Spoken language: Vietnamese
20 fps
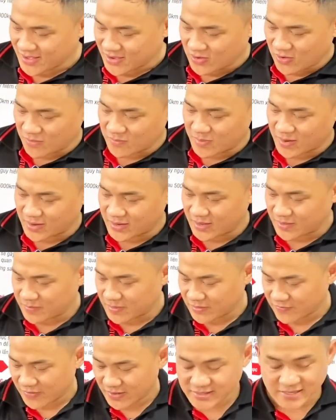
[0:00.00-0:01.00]
Còn mình thì
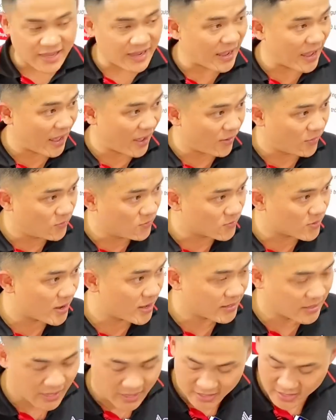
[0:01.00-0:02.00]
mình phải xài cảo để
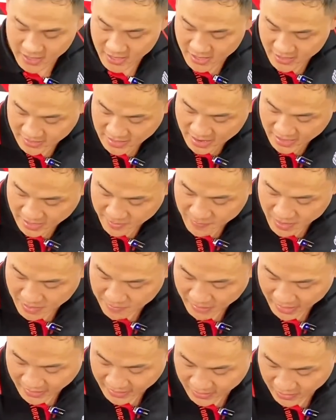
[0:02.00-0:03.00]
làm chi? Để cái bề
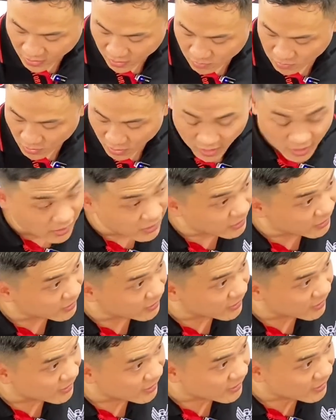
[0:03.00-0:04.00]
mặt này nó không có hư.
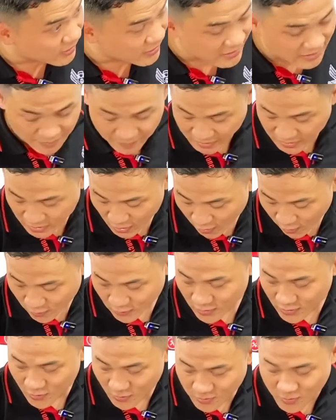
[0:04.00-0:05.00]
Và mình vô
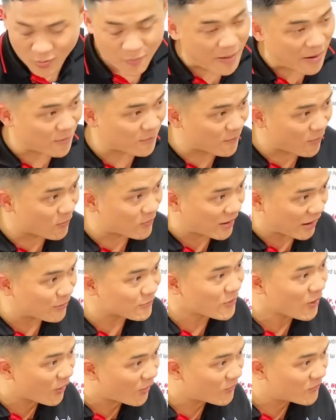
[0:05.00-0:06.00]
nó cũng có bảo cảo
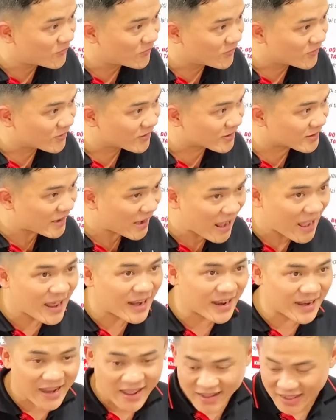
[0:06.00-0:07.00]
vô, ra
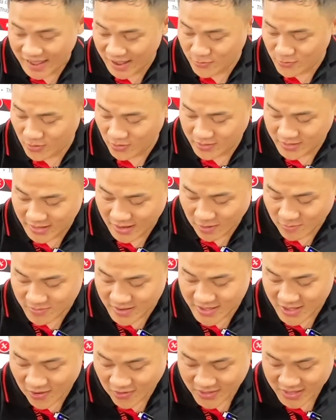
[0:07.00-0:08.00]
là đã cảo rồi thì không
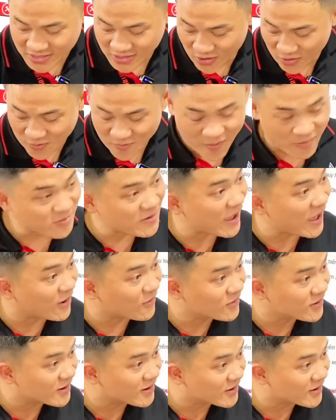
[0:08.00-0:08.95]
lý do gì vô mà không cảo.